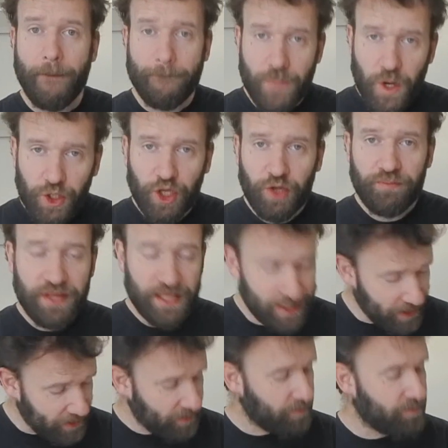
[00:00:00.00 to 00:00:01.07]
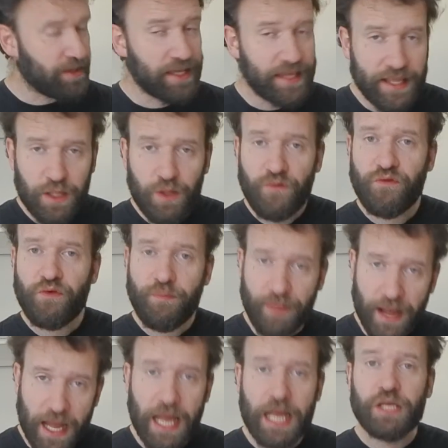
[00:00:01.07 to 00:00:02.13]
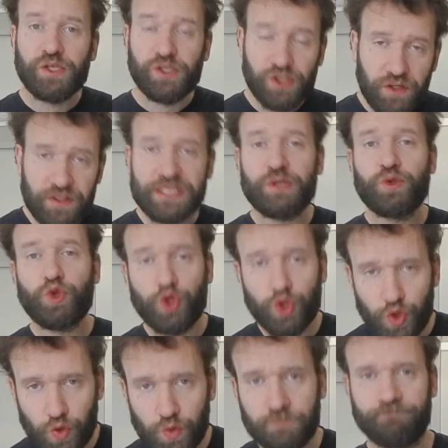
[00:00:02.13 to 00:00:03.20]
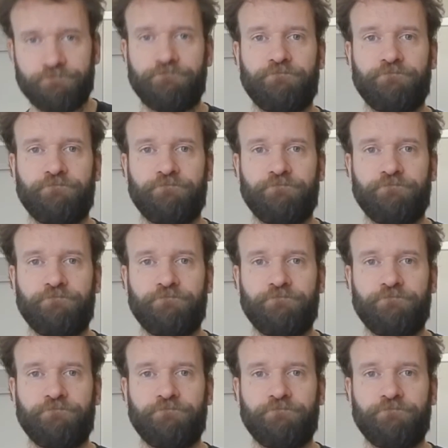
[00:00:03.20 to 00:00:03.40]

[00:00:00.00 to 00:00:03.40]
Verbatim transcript: mordre Biquette, Biquette ne veut pas, sortir du chou.